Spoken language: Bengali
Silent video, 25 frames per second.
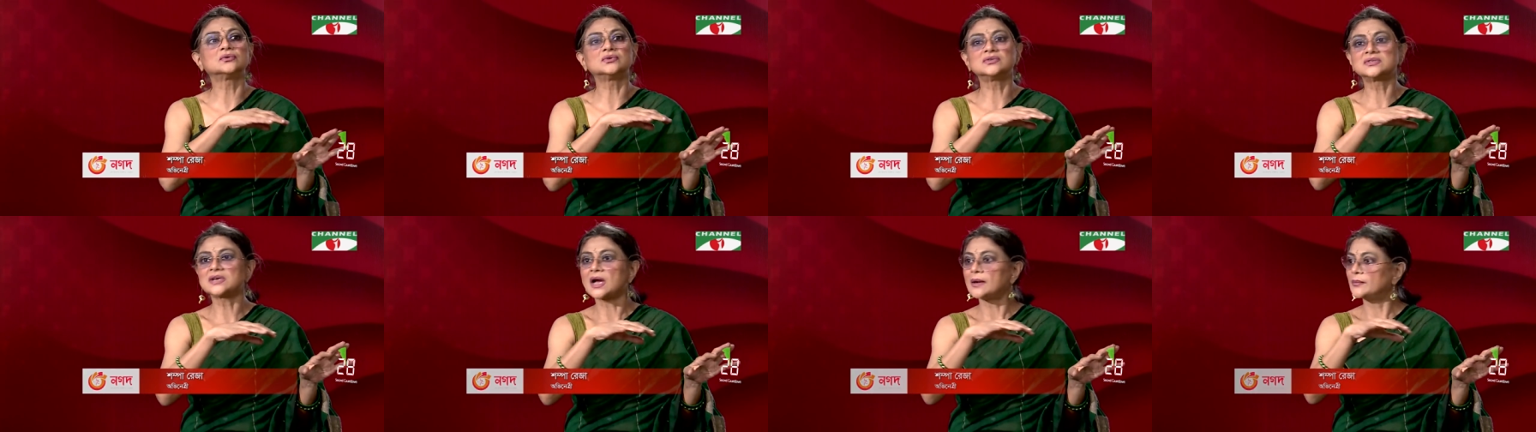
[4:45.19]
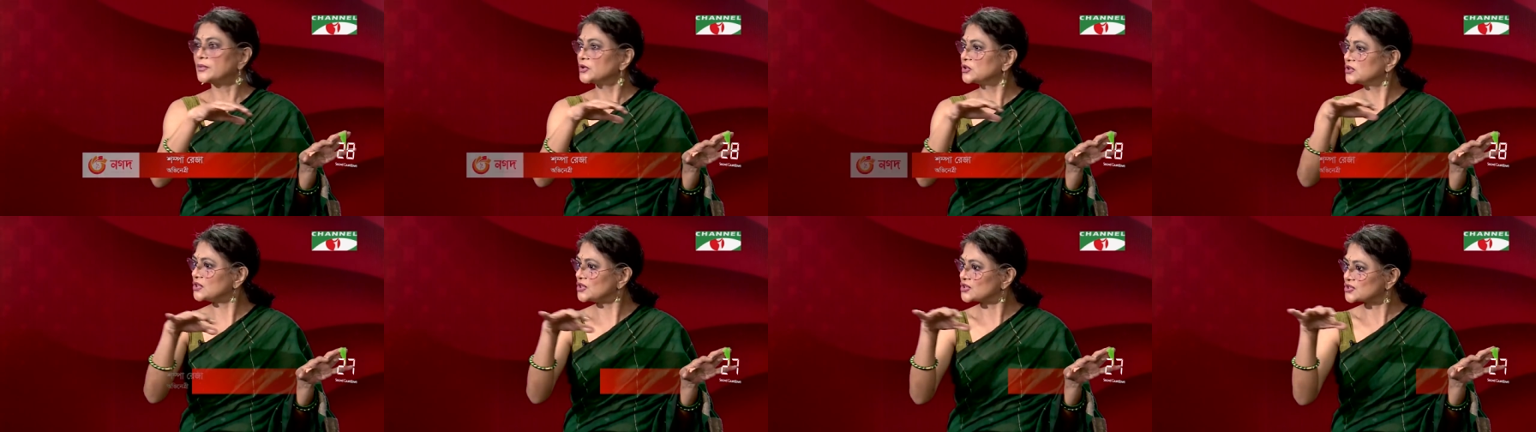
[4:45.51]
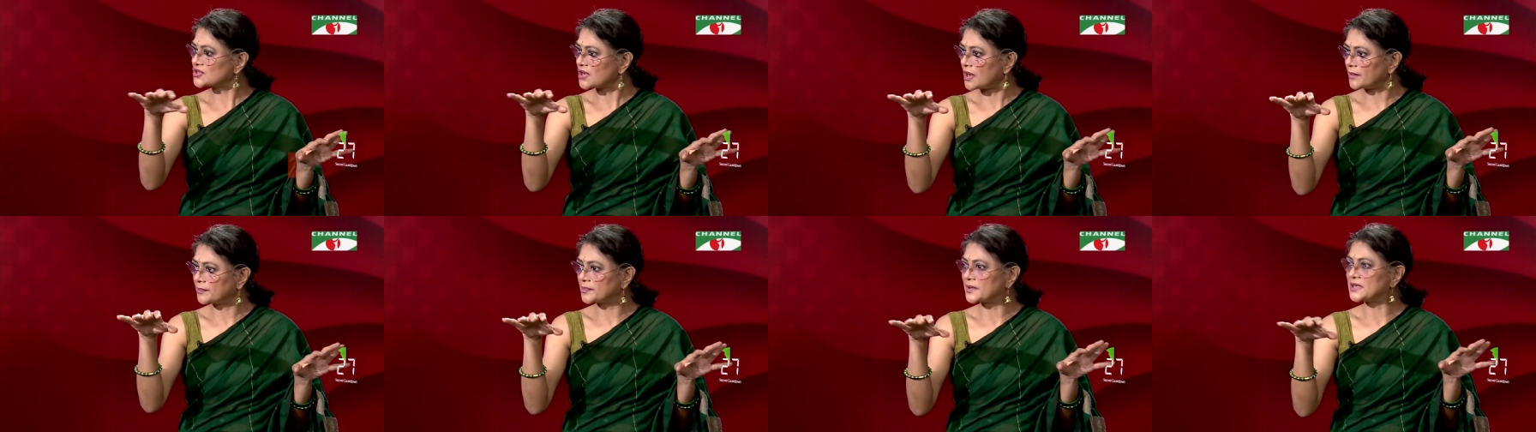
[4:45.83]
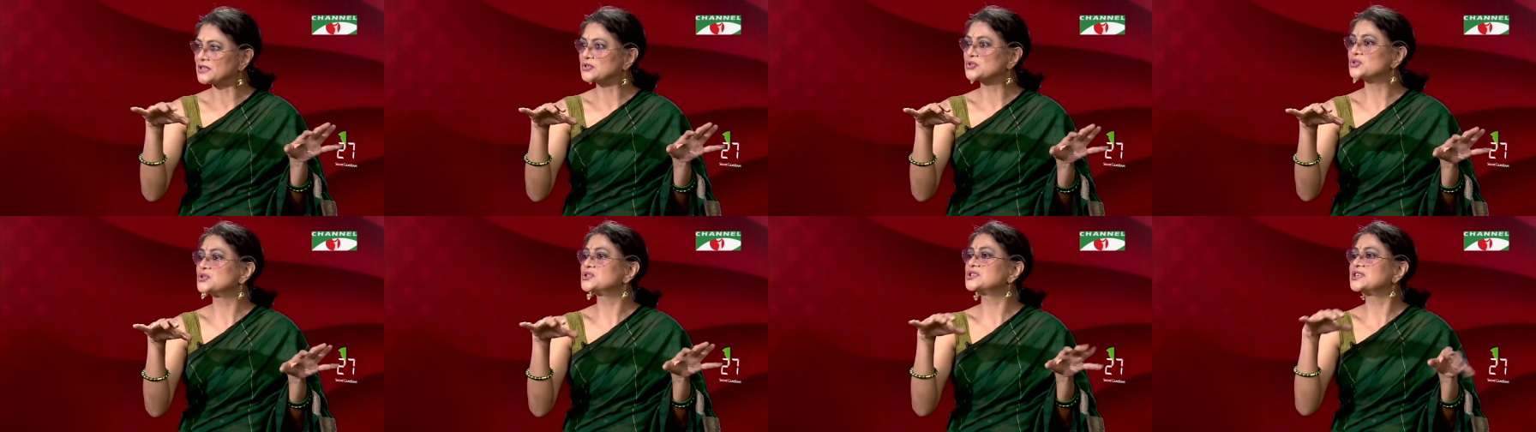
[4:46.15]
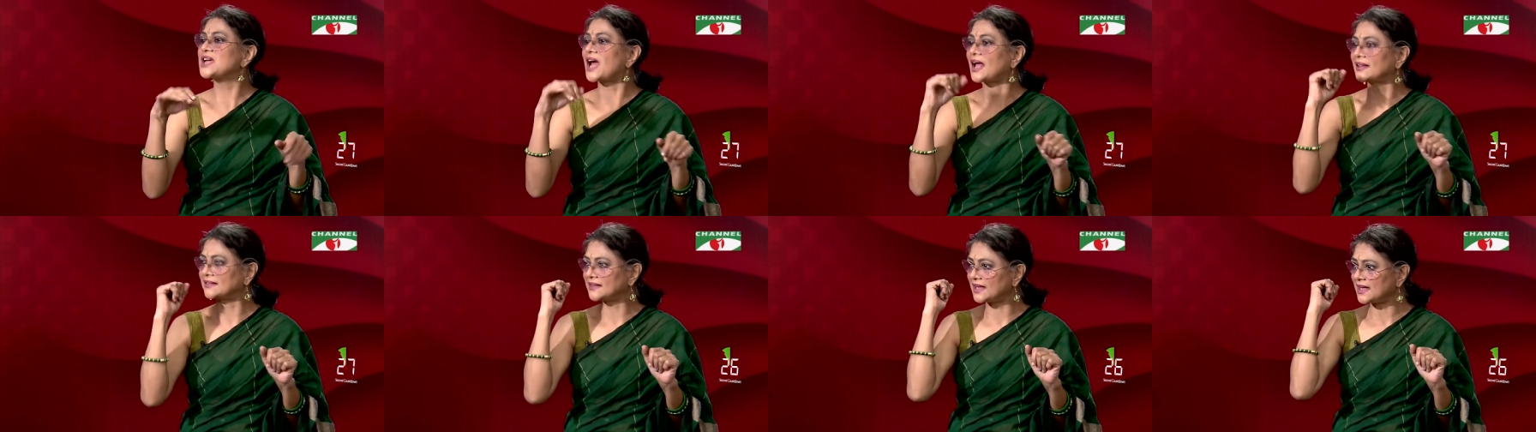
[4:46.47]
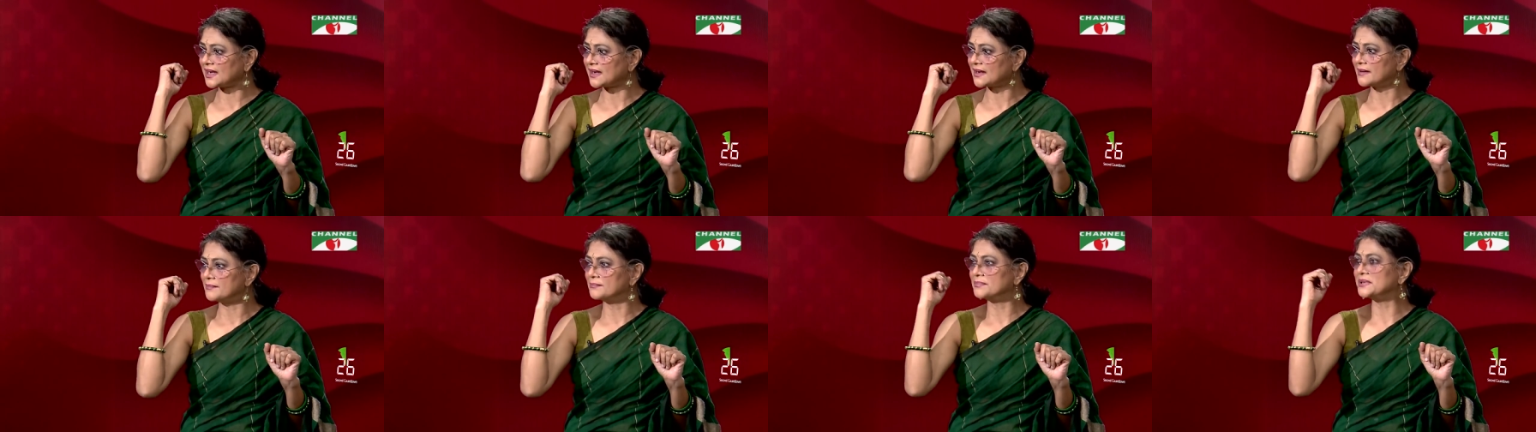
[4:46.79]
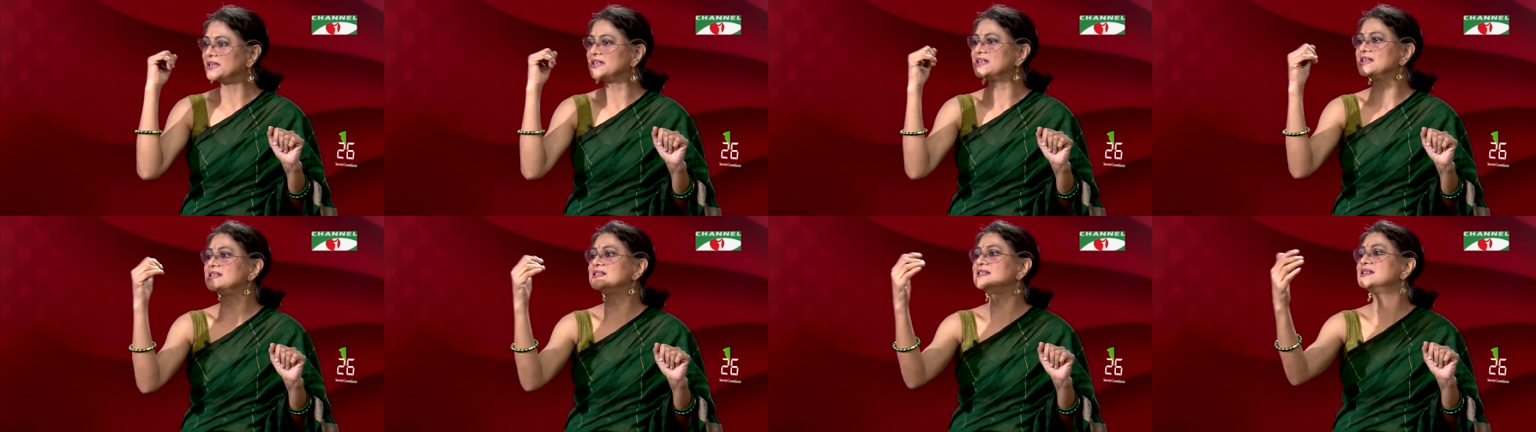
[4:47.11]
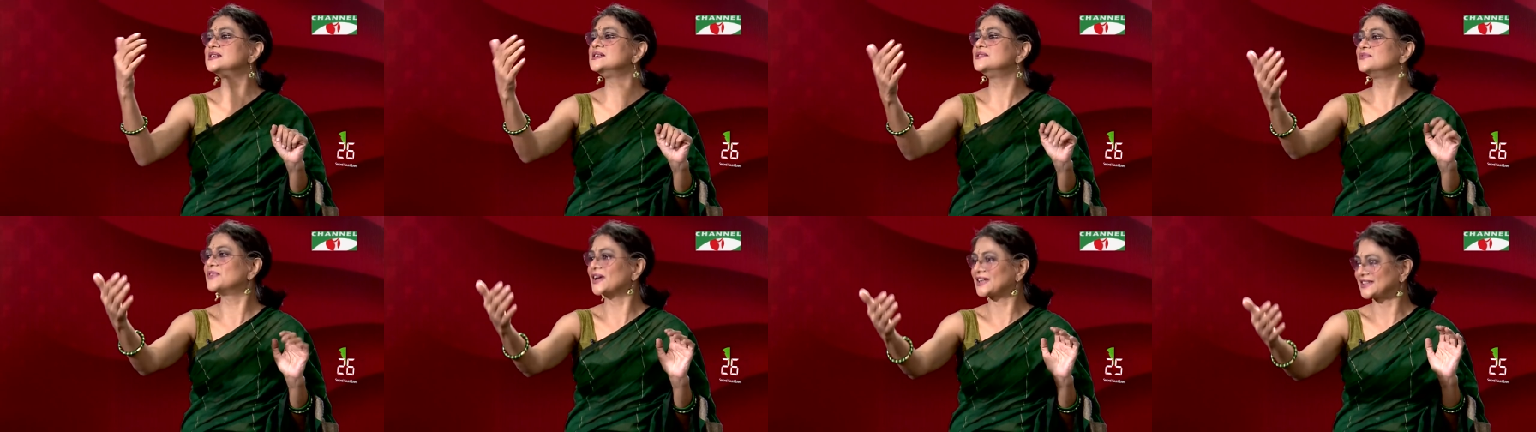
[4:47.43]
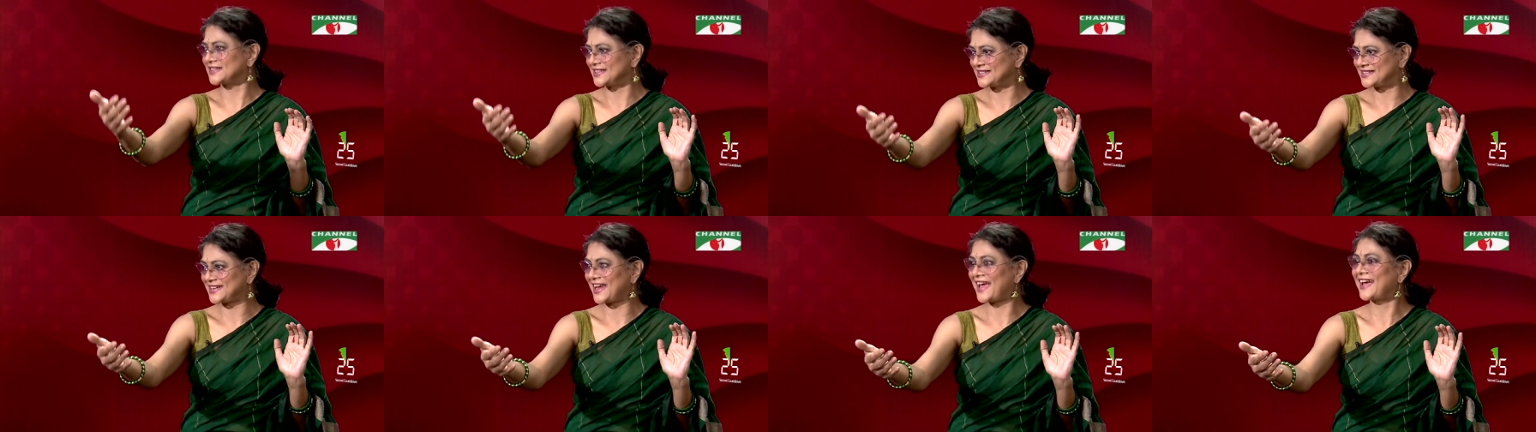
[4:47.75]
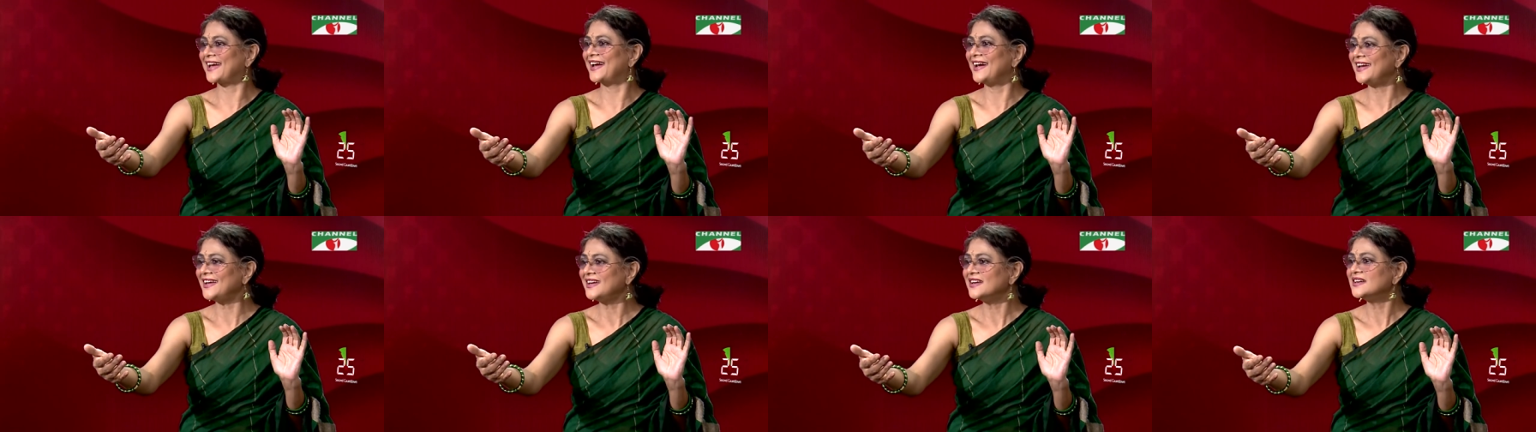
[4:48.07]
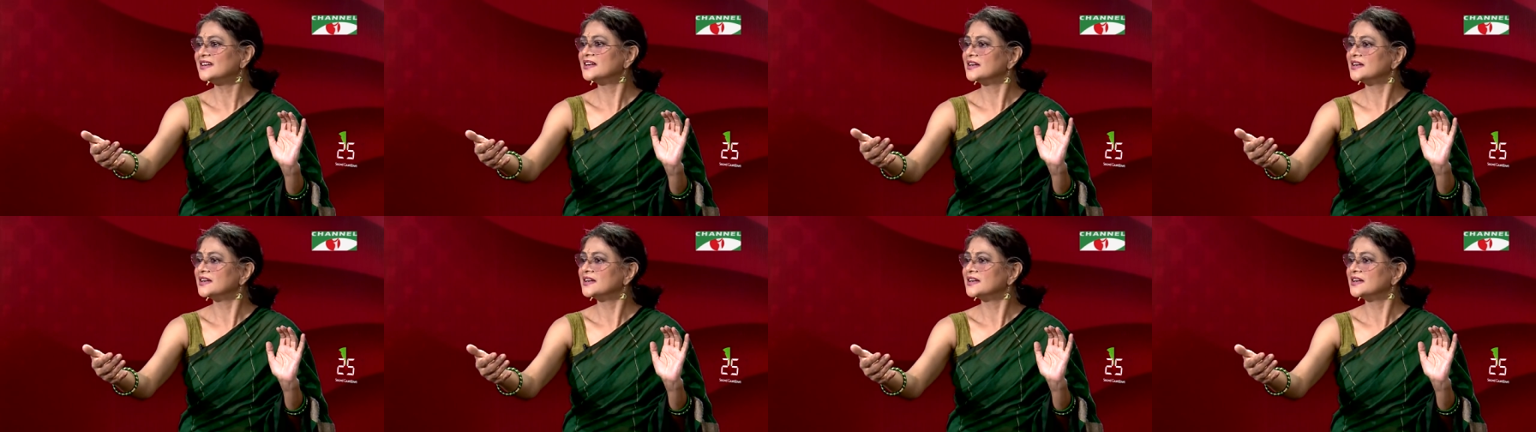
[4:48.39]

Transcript: যাবতীয় সব কিছুর সাথে কম্পিটিটিভ একটা জায়গায়